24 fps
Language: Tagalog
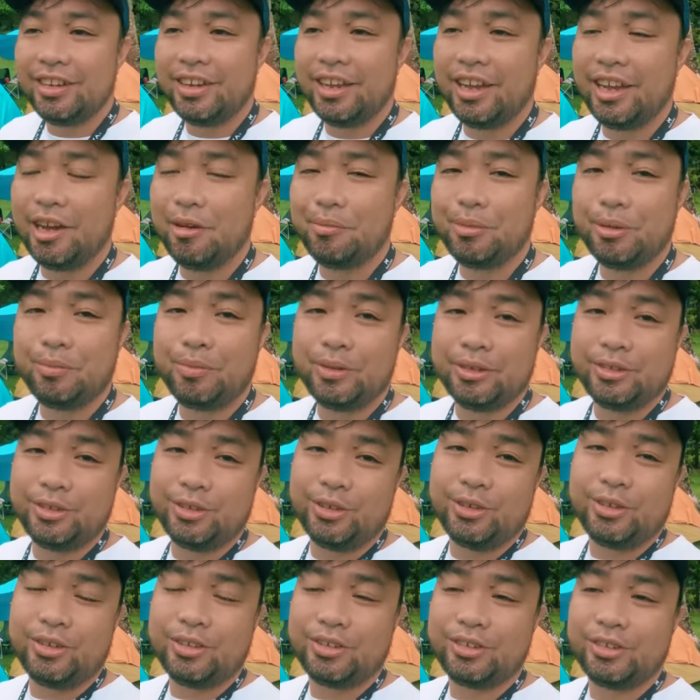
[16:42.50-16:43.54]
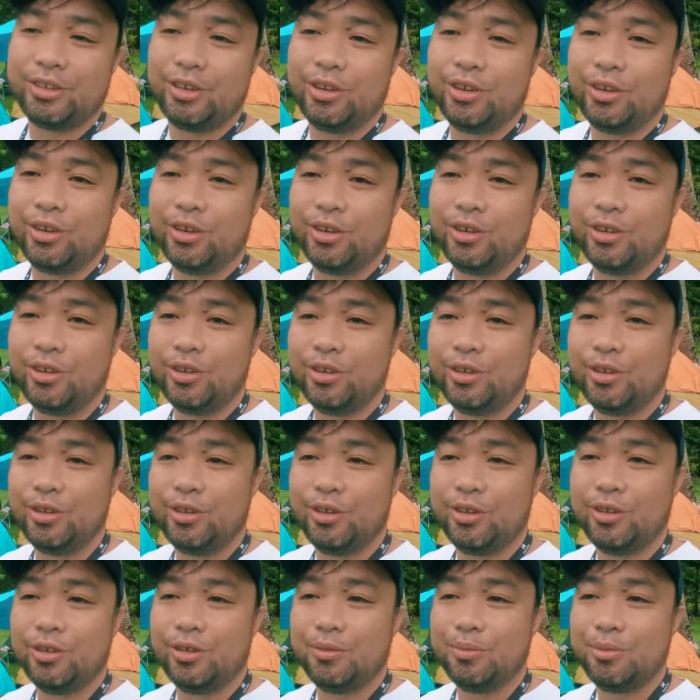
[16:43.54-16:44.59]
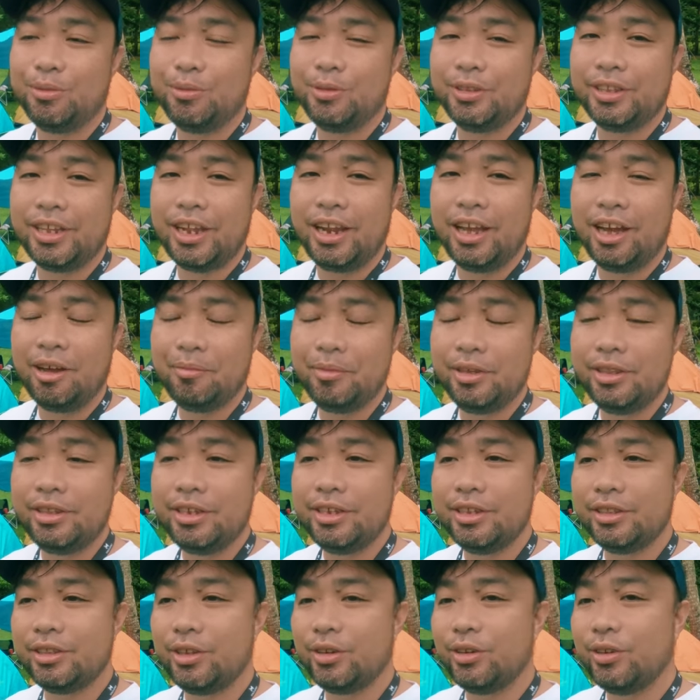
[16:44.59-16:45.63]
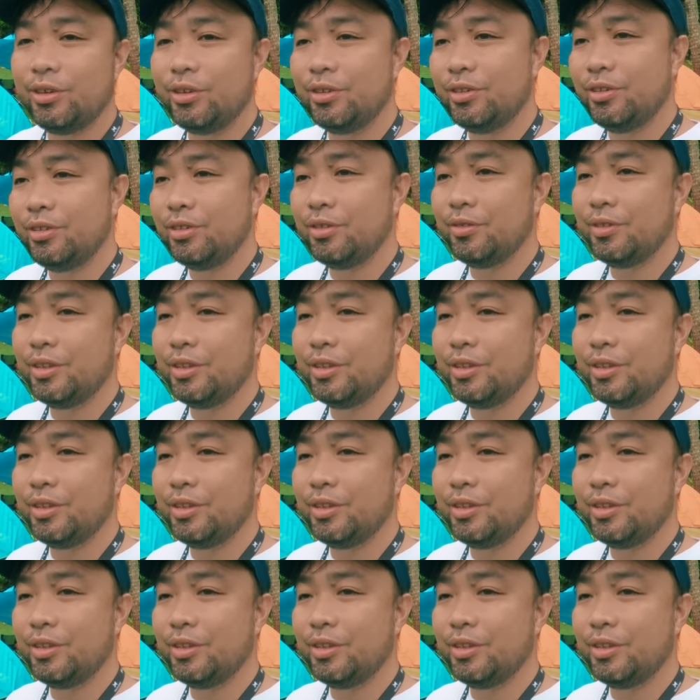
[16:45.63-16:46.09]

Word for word: na papasok. So, pumunta lang kami dito